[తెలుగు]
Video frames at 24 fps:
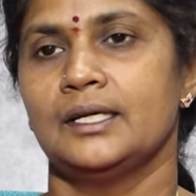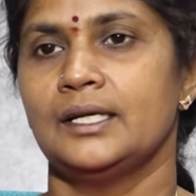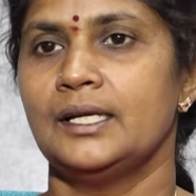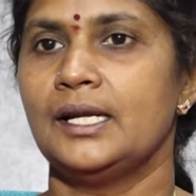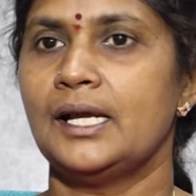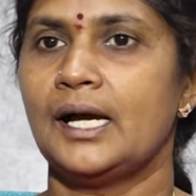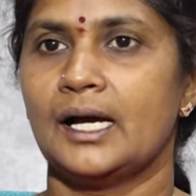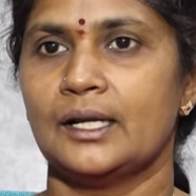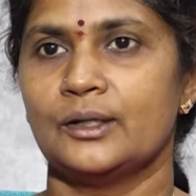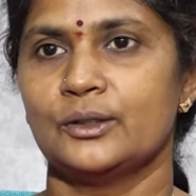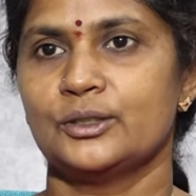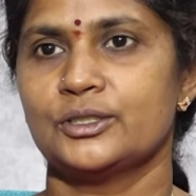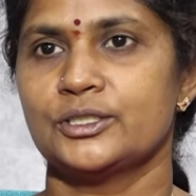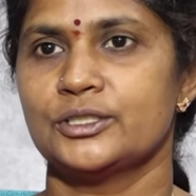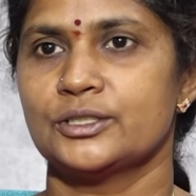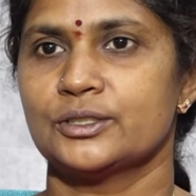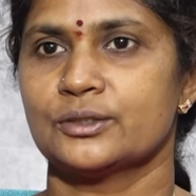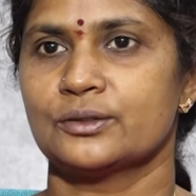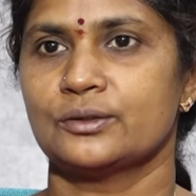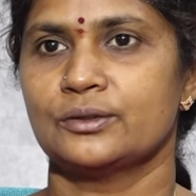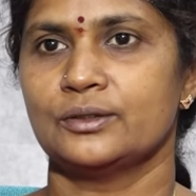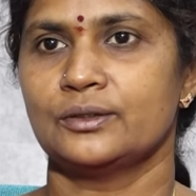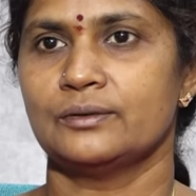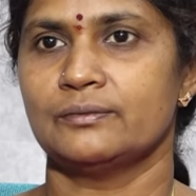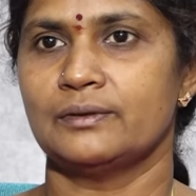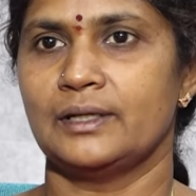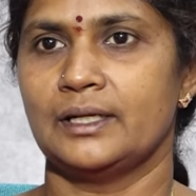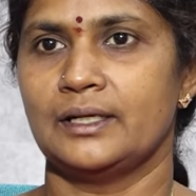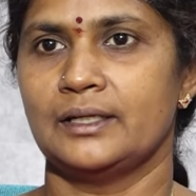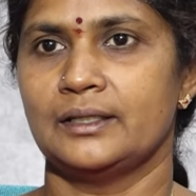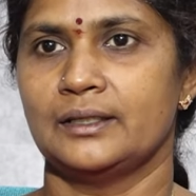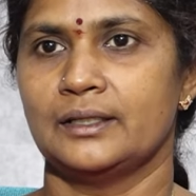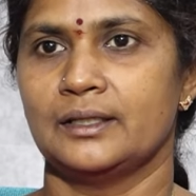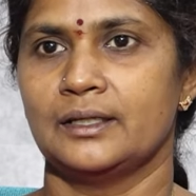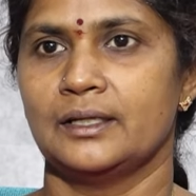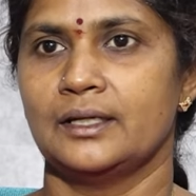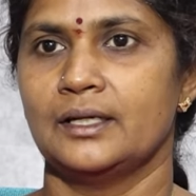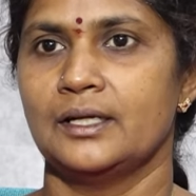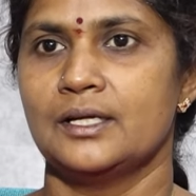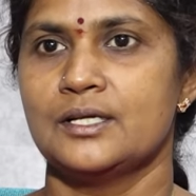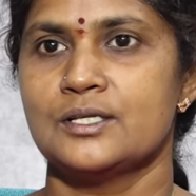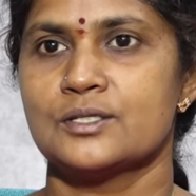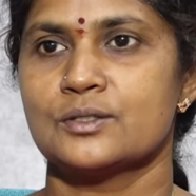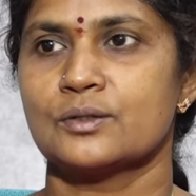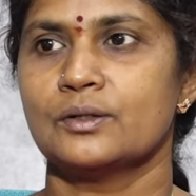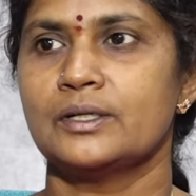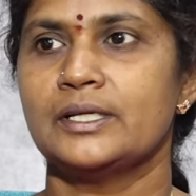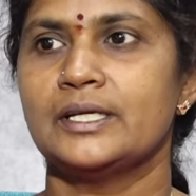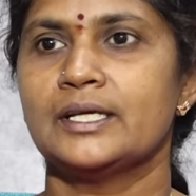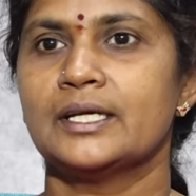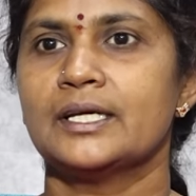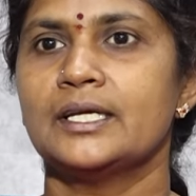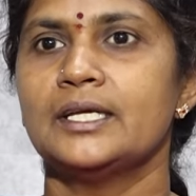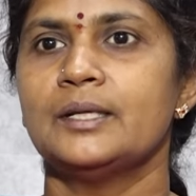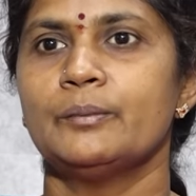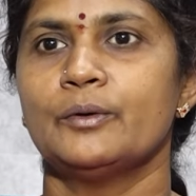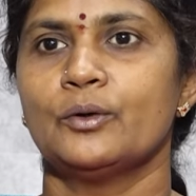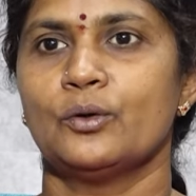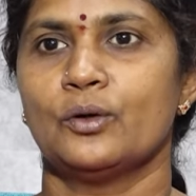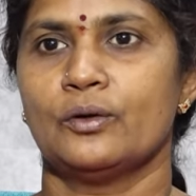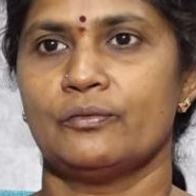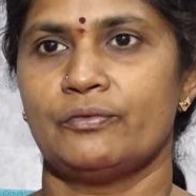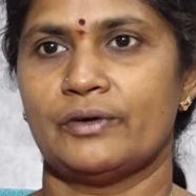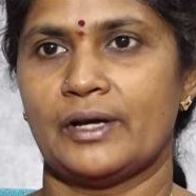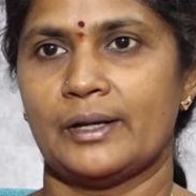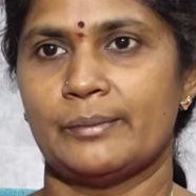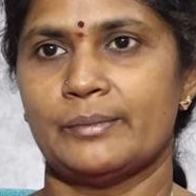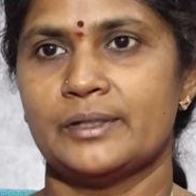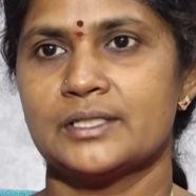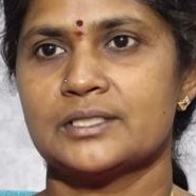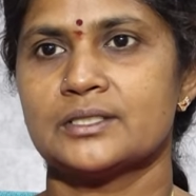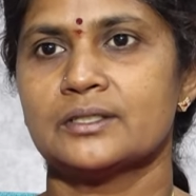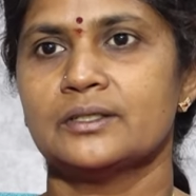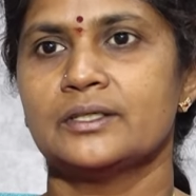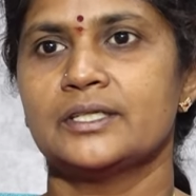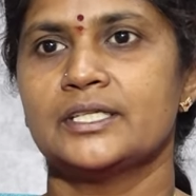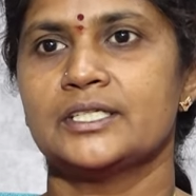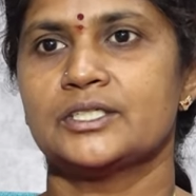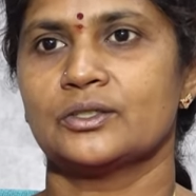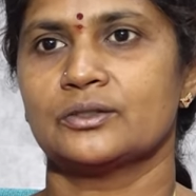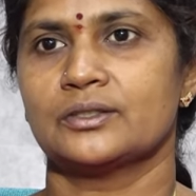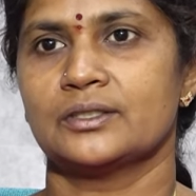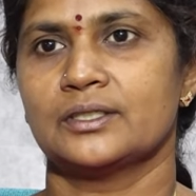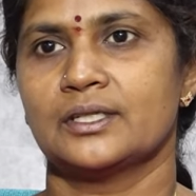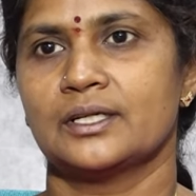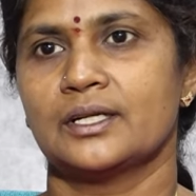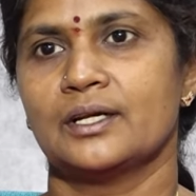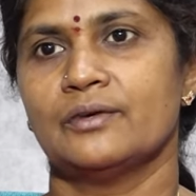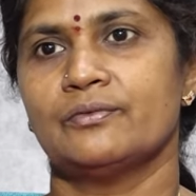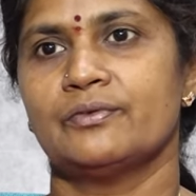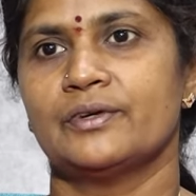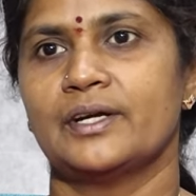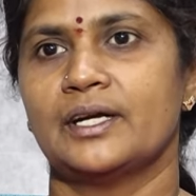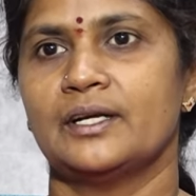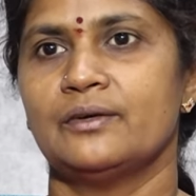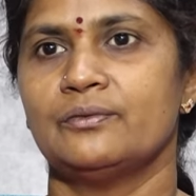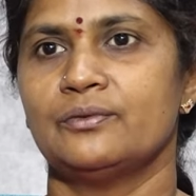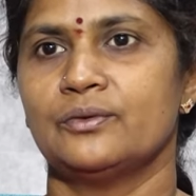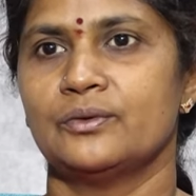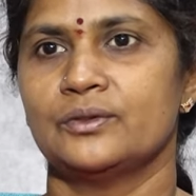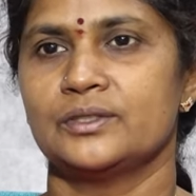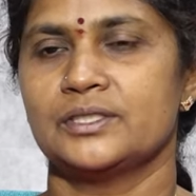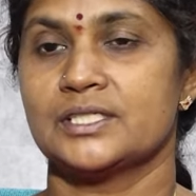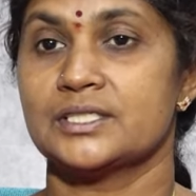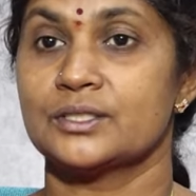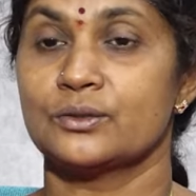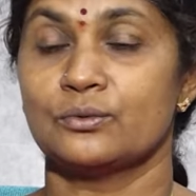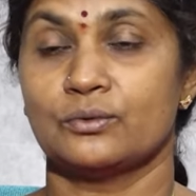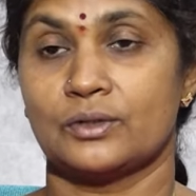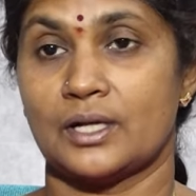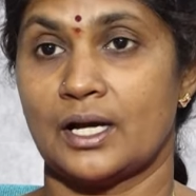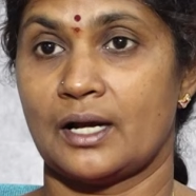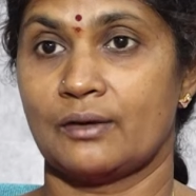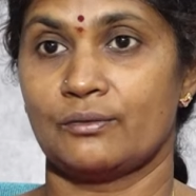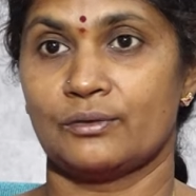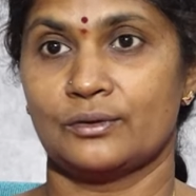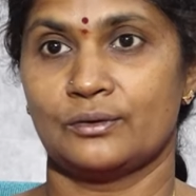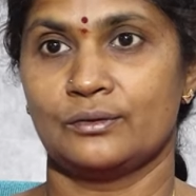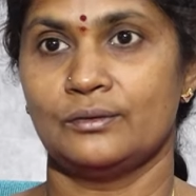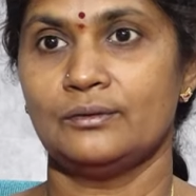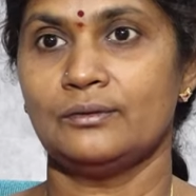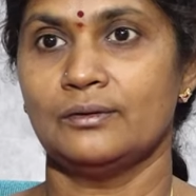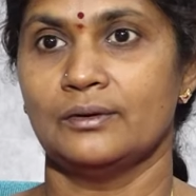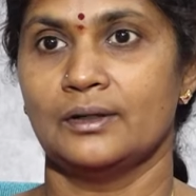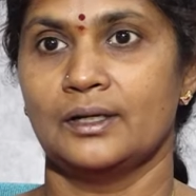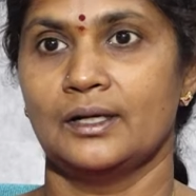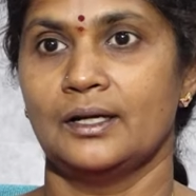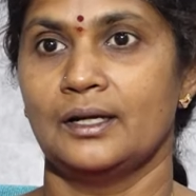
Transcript: ఇలా ఆలోచించుకుంటూ వెళ్ళింది సో ఇంకా ఈమె ఇంకొక ఫైవ్ మినిట్స్లో రీచ్ అవుతుంది కనుక ఫ్రెండ్ ఫోన్ చేసి నువ్వు రావద్దు